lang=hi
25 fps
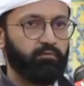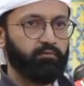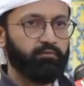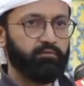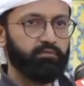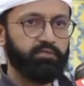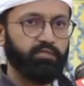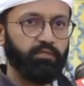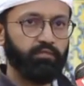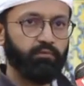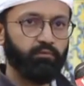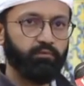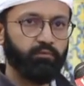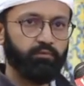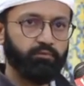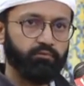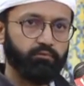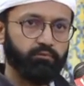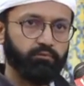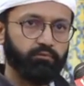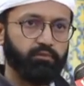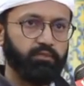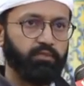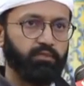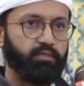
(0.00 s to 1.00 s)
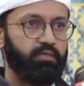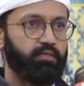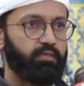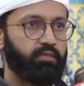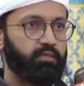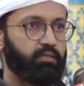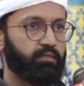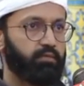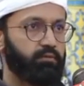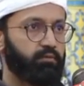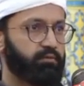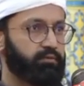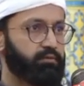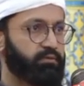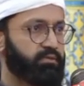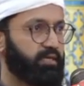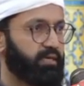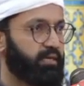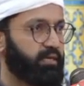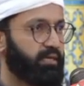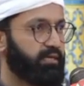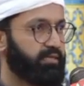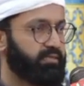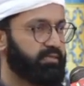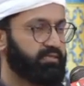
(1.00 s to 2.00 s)
उसकी मौजूदगी
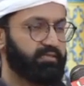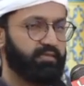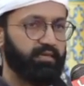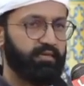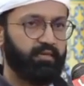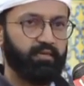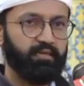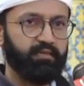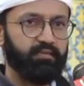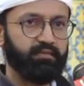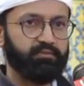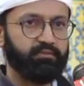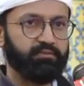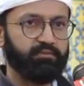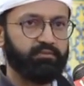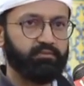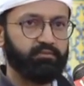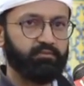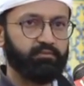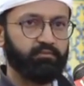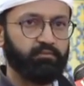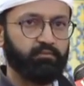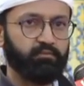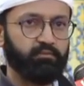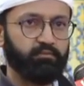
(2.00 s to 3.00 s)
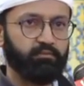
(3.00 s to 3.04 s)
उसका एहसास